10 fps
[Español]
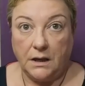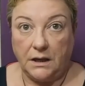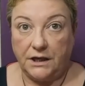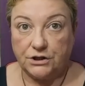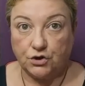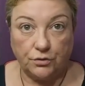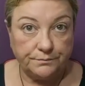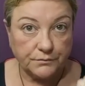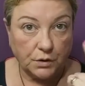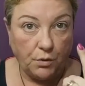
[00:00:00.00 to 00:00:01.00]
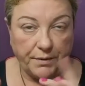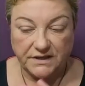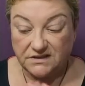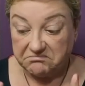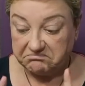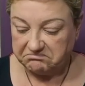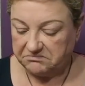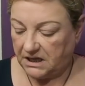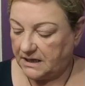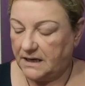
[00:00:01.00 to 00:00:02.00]
y listo, como veis
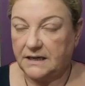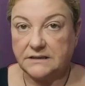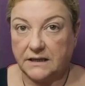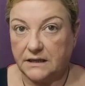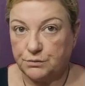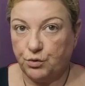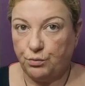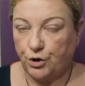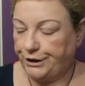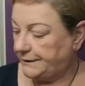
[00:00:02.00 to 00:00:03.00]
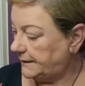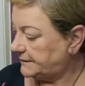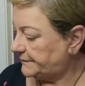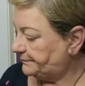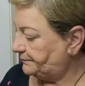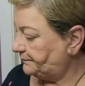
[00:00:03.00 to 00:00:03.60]
deja las cejas muy bonitas